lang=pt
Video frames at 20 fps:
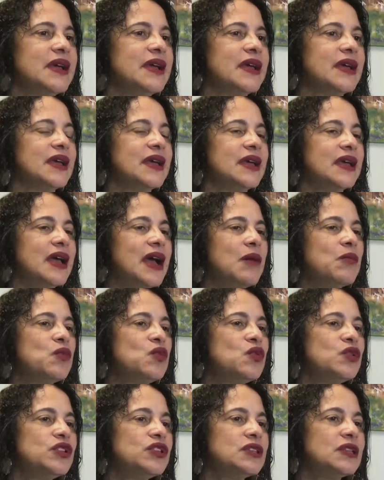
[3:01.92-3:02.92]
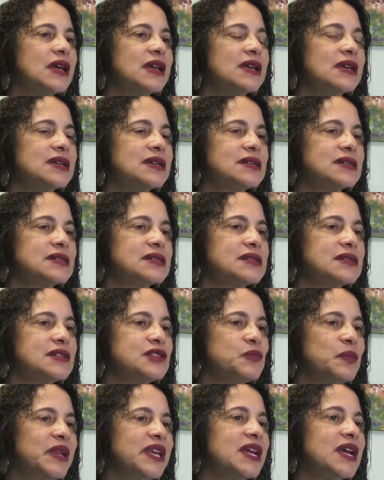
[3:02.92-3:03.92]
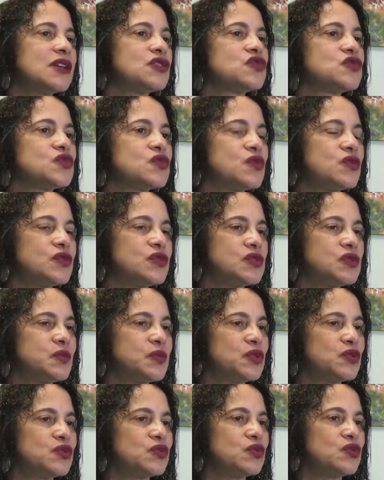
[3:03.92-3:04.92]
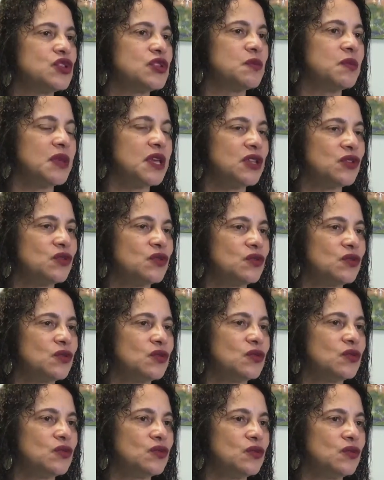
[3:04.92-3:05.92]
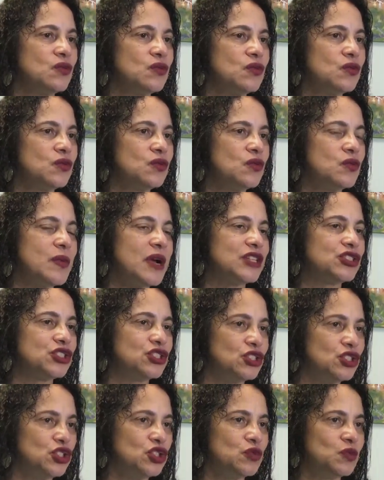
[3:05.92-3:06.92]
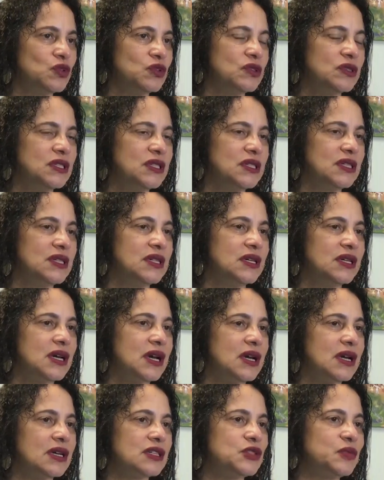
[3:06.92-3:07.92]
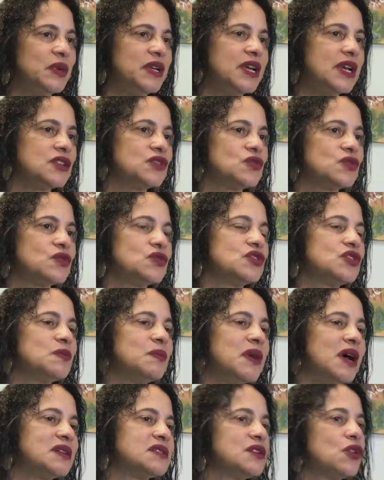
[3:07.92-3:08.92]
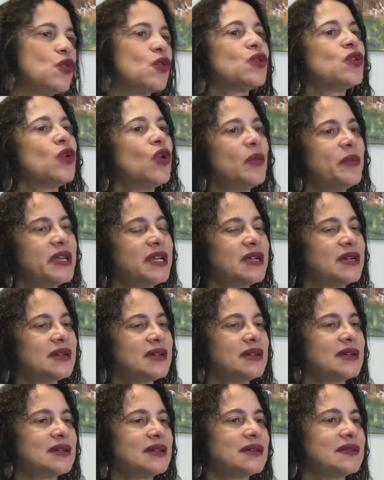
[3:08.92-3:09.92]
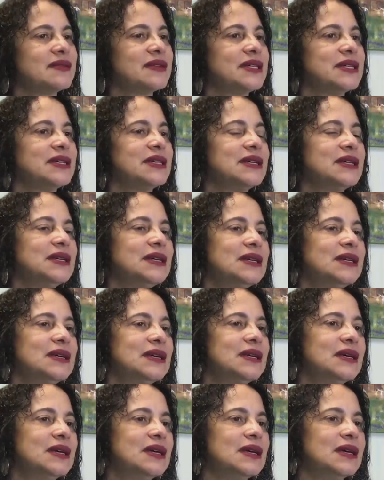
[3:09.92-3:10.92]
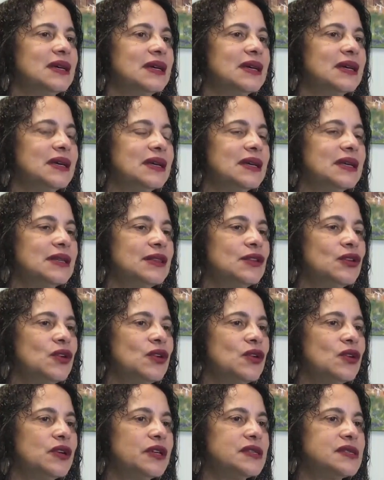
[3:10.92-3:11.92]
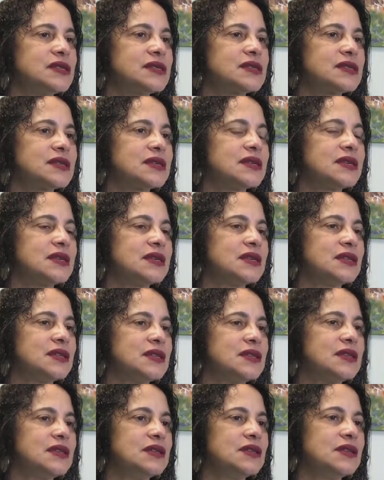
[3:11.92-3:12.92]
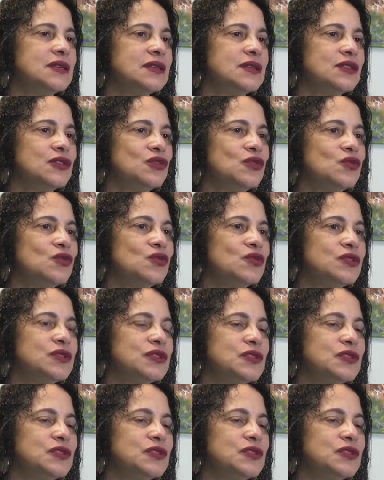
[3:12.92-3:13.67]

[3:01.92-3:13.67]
É, há muitas explicações para o surgimento do, do, machismo. Explicações de base econômica, né? é, nós que nos